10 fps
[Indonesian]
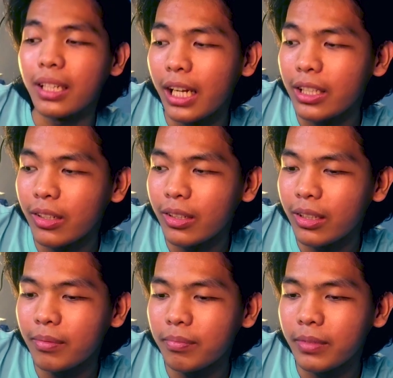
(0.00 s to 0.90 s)
Segini aja
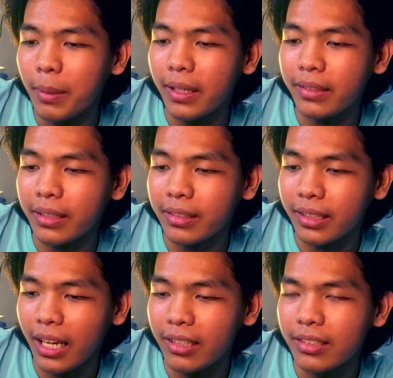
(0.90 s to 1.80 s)
dulu. Daripada saya
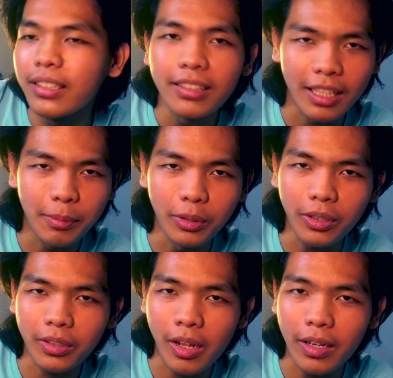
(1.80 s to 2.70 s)
stres, saya Budi
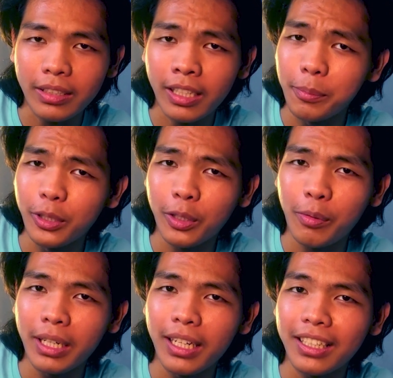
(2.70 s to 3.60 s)
kawan dan channel Budi Kurwan.